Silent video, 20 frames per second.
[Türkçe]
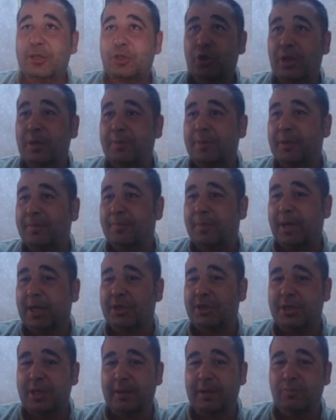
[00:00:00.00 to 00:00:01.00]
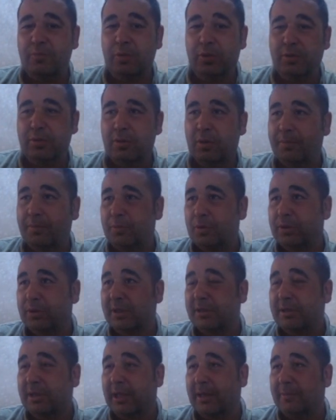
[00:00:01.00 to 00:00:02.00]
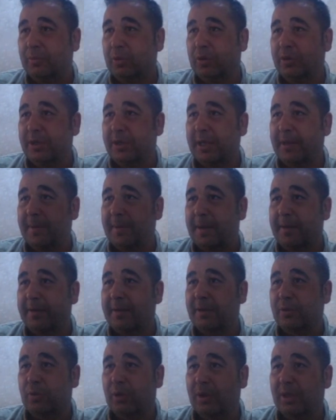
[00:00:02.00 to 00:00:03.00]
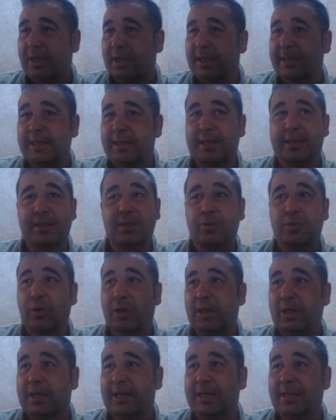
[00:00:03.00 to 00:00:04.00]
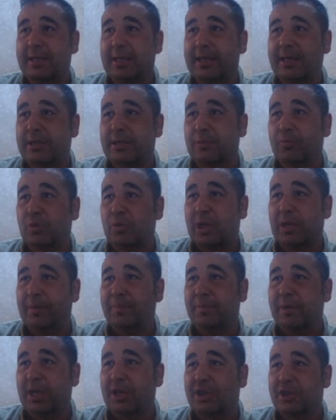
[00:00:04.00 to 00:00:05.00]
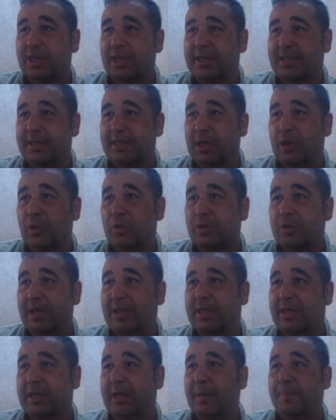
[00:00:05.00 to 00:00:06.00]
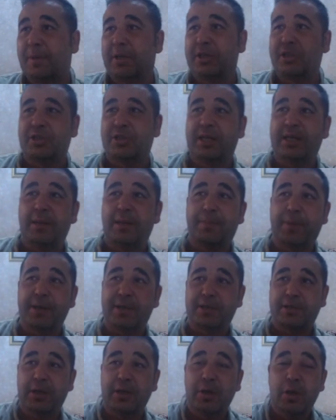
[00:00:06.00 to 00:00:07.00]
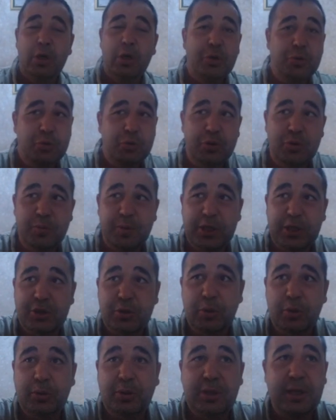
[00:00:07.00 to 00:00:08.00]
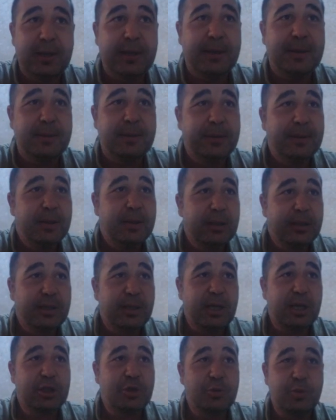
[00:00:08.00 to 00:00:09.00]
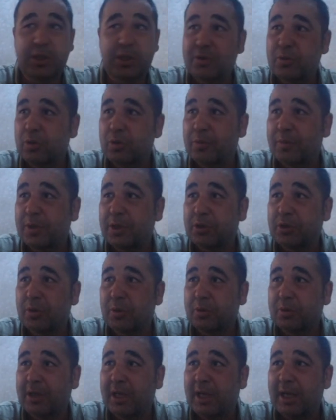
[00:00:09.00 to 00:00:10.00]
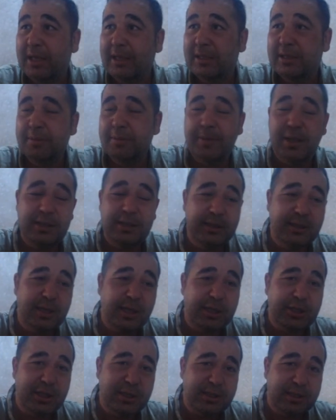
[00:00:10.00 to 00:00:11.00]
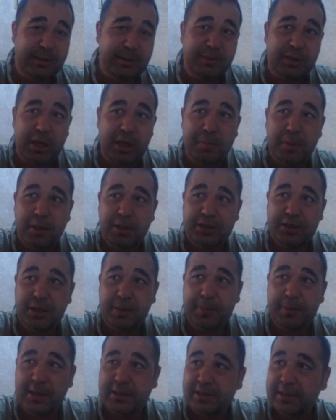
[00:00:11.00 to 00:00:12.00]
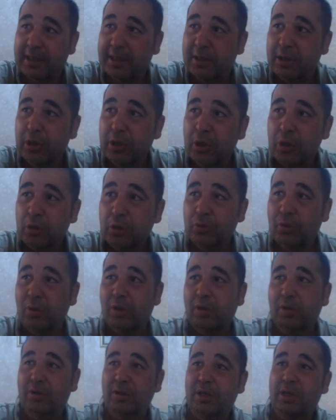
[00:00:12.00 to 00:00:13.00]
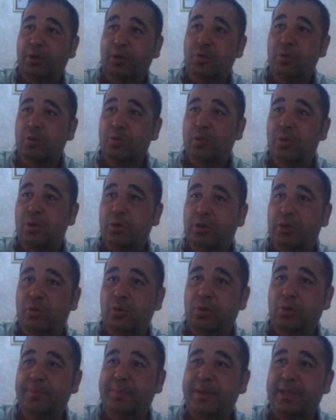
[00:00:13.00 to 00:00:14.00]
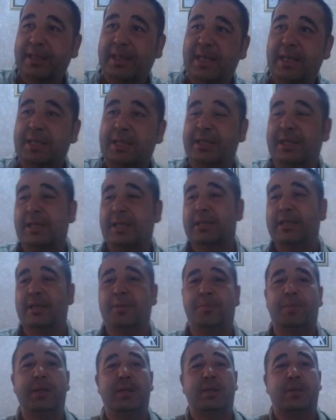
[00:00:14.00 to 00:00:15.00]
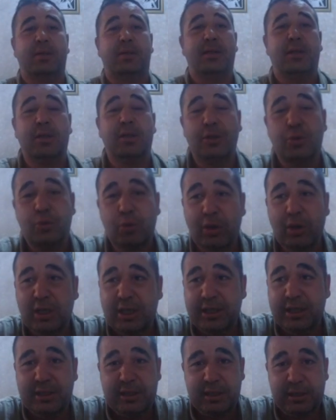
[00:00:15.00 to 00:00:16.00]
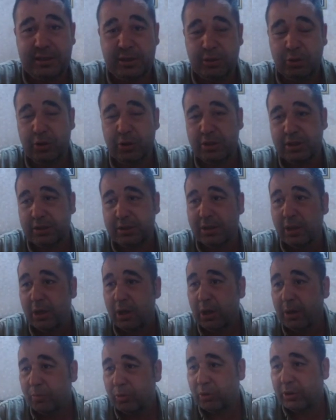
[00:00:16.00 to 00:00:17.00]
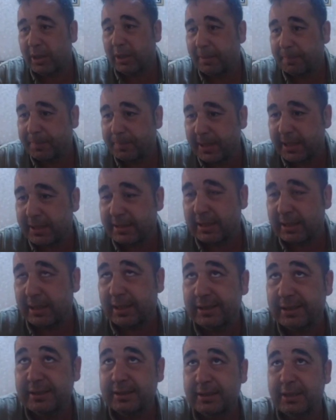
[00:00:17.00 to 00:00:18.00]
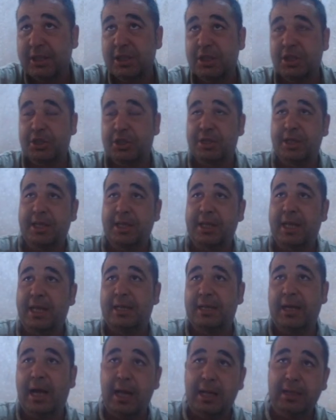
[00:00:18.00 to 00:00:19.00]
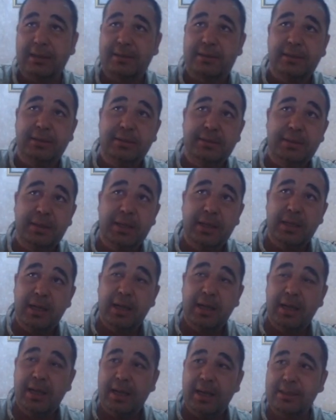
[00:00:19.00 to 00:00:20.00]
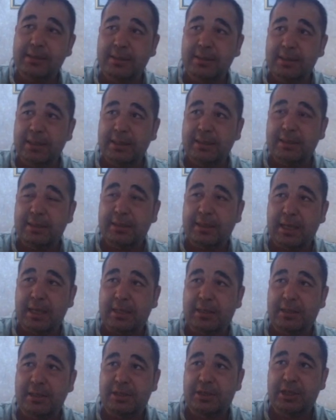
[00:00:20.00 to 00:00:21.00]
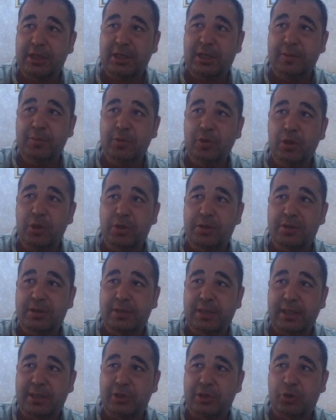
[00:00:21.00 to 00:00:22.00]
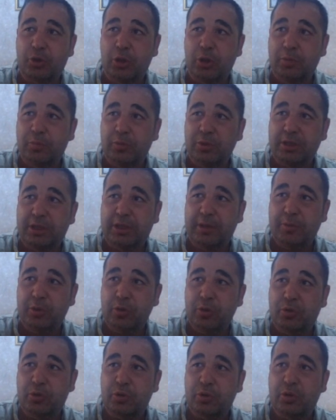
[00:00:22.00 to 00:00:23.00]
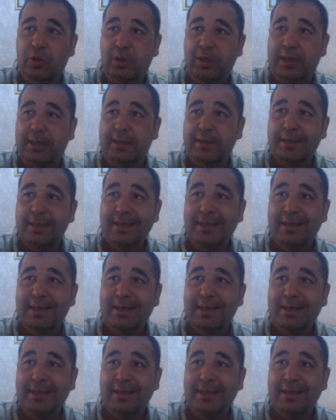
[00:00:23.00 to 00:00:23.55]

şöyle bir başlayalım. Burada tablo ne? Evet dolar endeksi. Dolar endeksi buranın bir aşağısına özellikle kapanışlar yaparsa 105 nokta kaç burası? 105.6 bandının aşağısına bir kapanış yaparsa doğal olarak 104'e doğru bir geri çekilecek bir e, dolar endeksi göreceğiz. Bu da piyasaların işine gelir. Altın altında dedik arkadaşlar 2400 satış konumu 2300 dolar